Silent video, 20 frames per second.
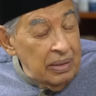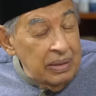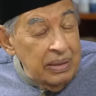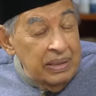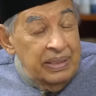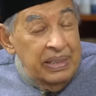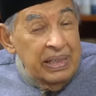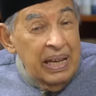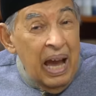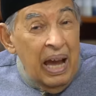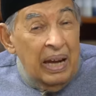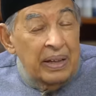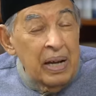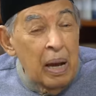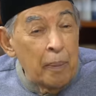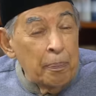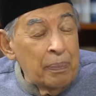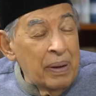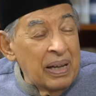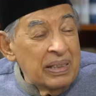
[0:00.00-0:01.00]
di
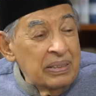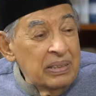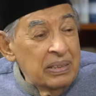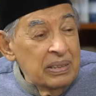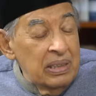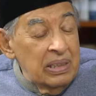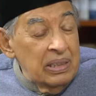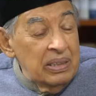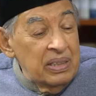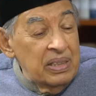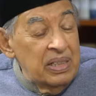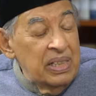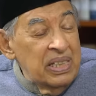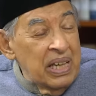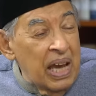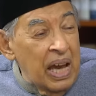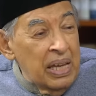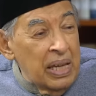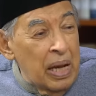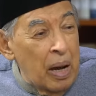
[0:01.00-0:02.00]
hadapan
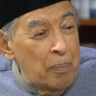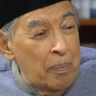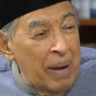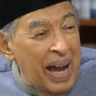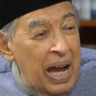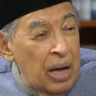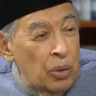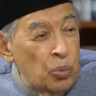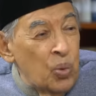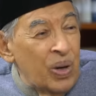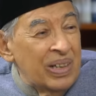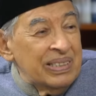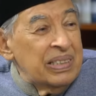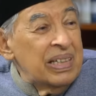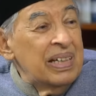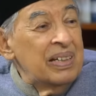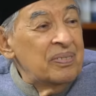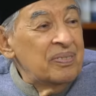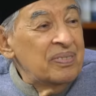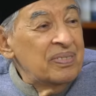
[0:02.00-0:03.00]
dia yang maha kuasa.